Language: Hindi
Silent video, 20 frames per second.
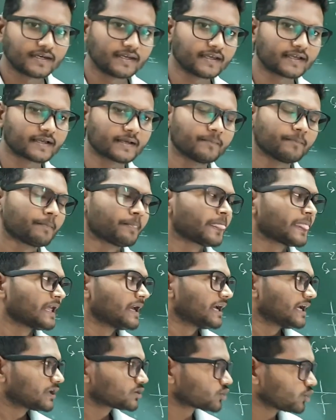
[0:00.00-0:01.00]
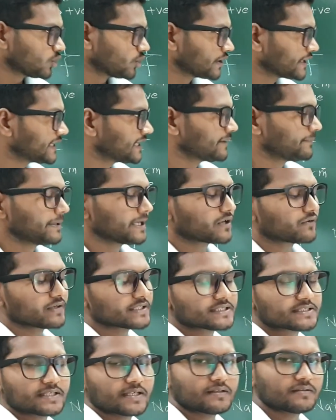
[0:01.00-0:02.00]
ठीक है तो ये भी
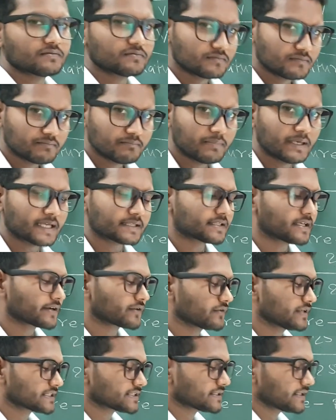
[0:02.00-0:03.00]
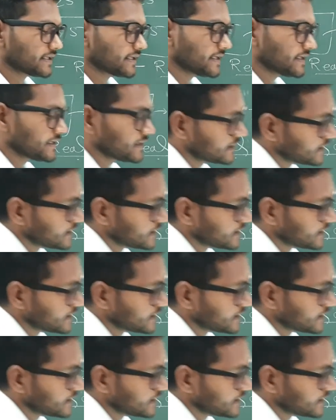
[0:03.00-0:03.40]
क्वेश्चन बेहतर क्वेश्चन है